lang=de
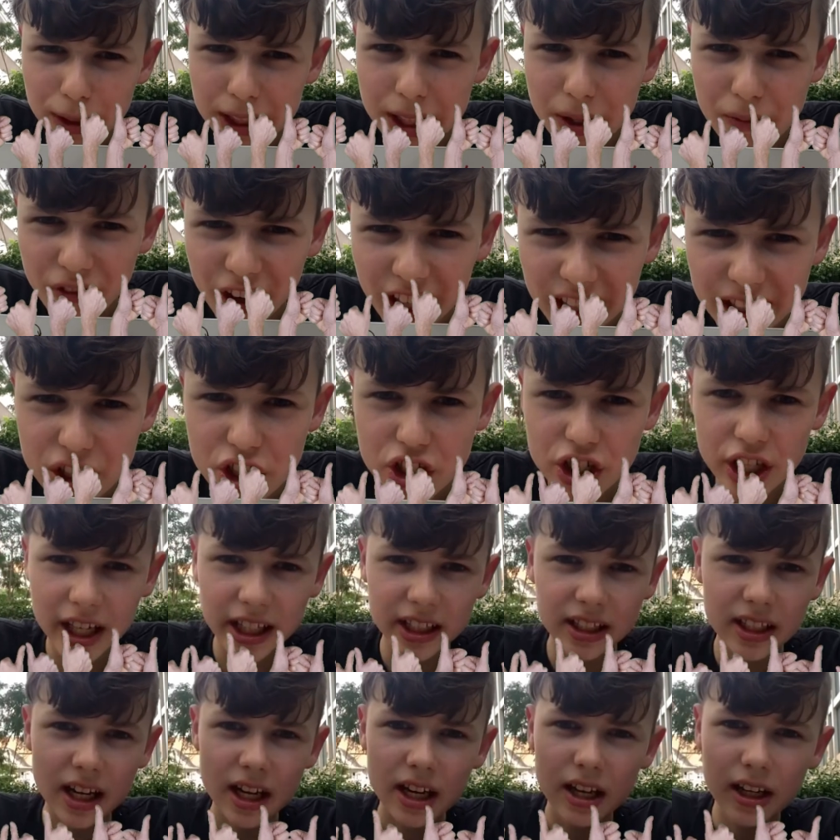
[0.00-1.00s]
dem
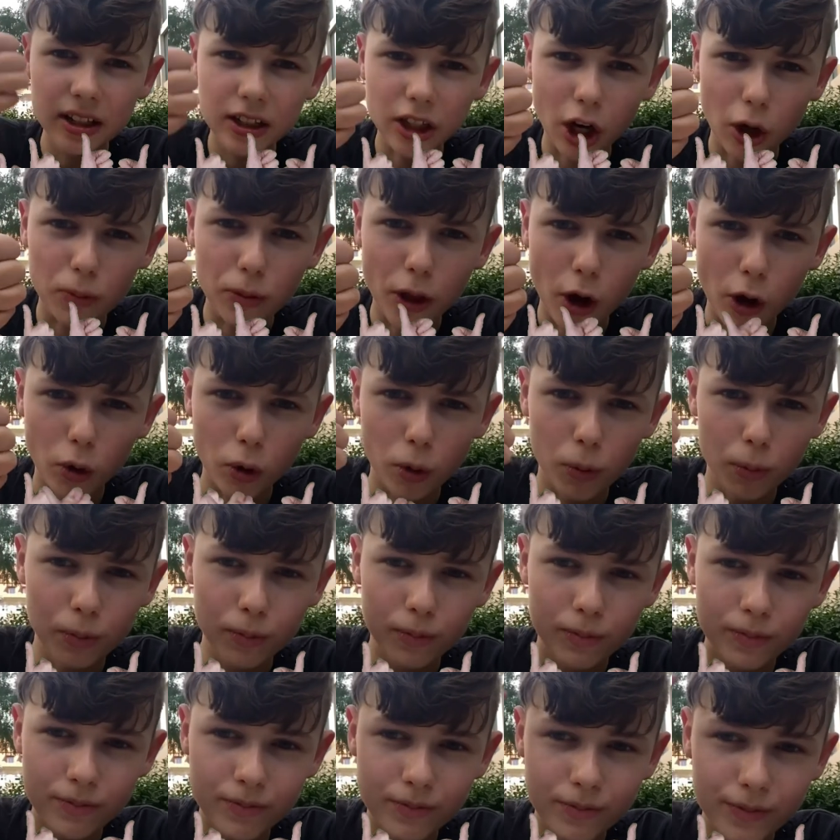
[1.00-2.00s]
Faktencheck. Daumen nach oben.
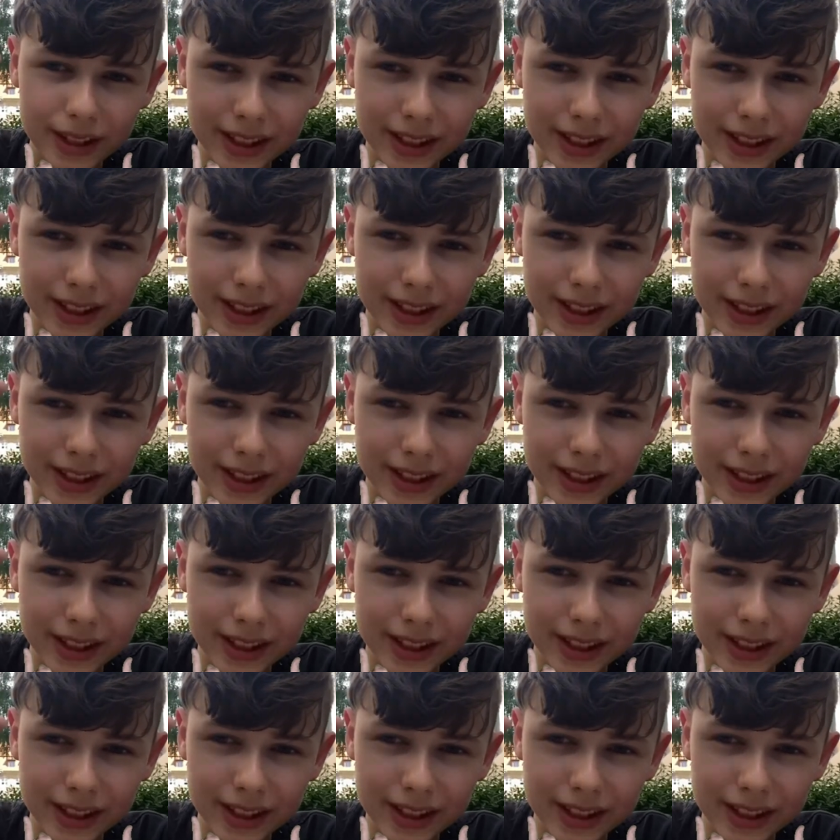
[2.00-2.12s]
Bis